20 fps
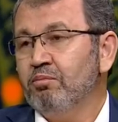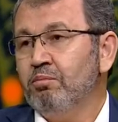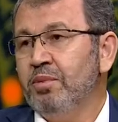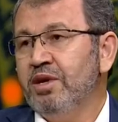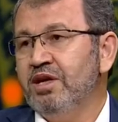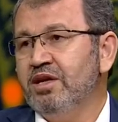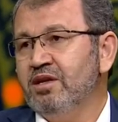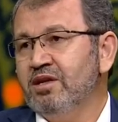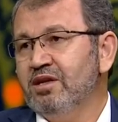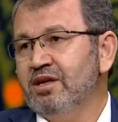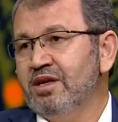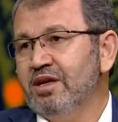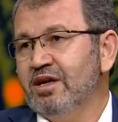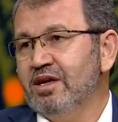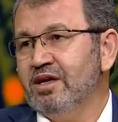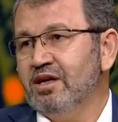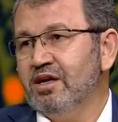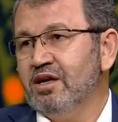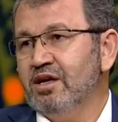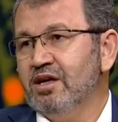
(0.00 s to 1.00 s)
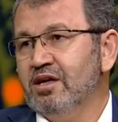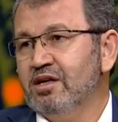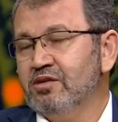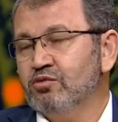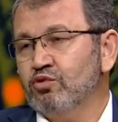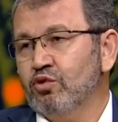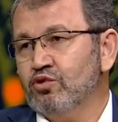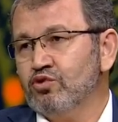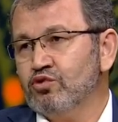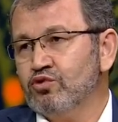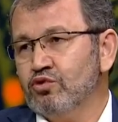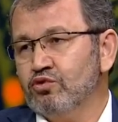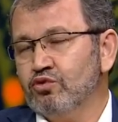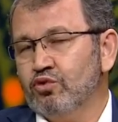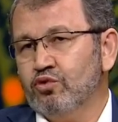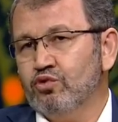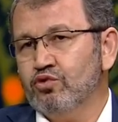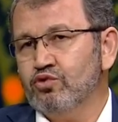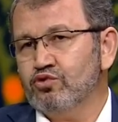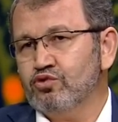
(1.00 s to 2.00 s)

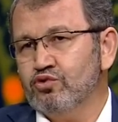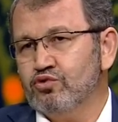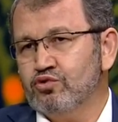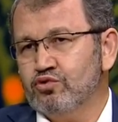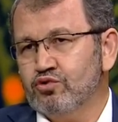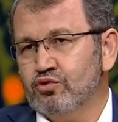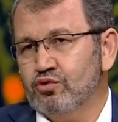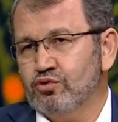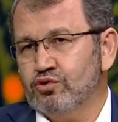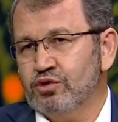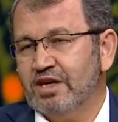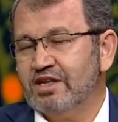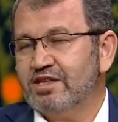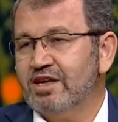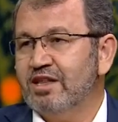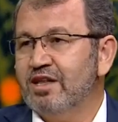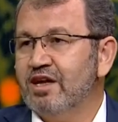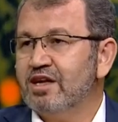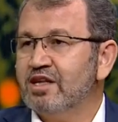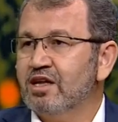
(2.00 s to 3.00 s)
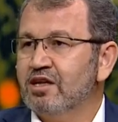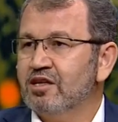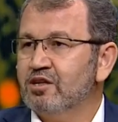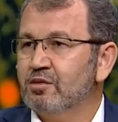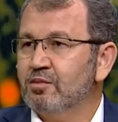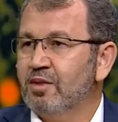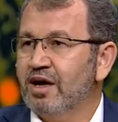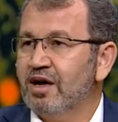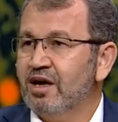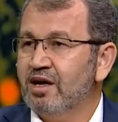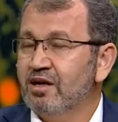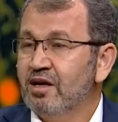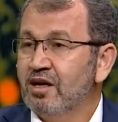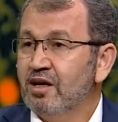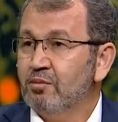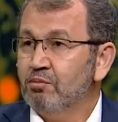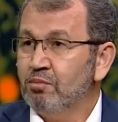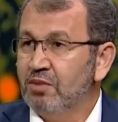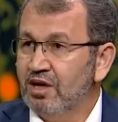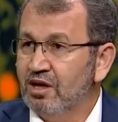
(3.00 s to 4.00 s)
1980'lerden e, e, itibaren
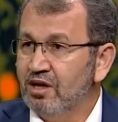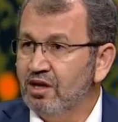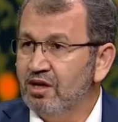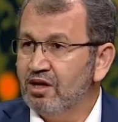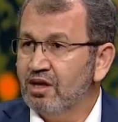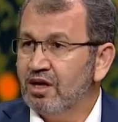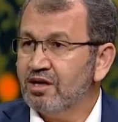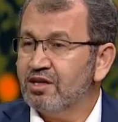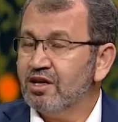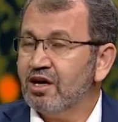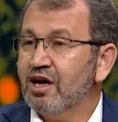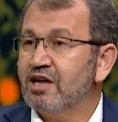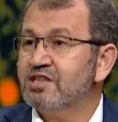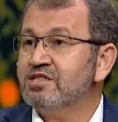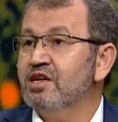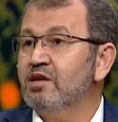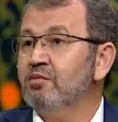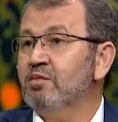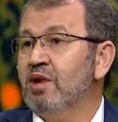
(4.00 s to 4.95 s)
binli yıllarda Gazneli